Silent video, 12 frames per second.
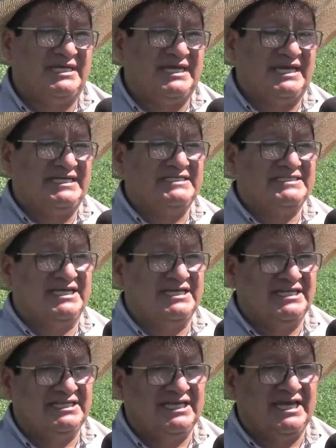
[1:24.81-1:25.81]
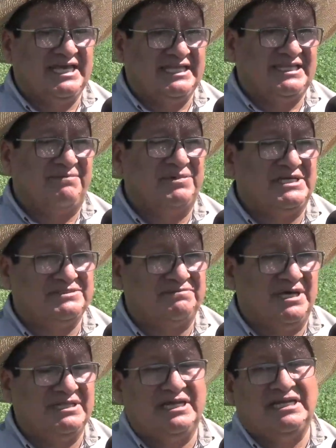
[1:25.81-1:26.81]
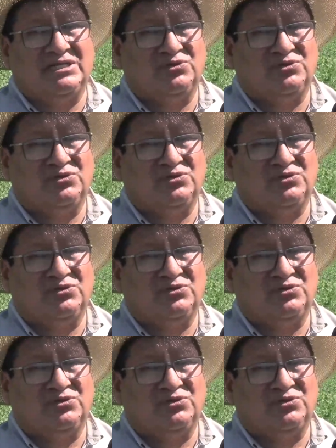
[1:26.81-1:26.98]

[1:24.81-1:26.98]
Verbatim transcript: las ganancias genéticas ya están plasmadas, la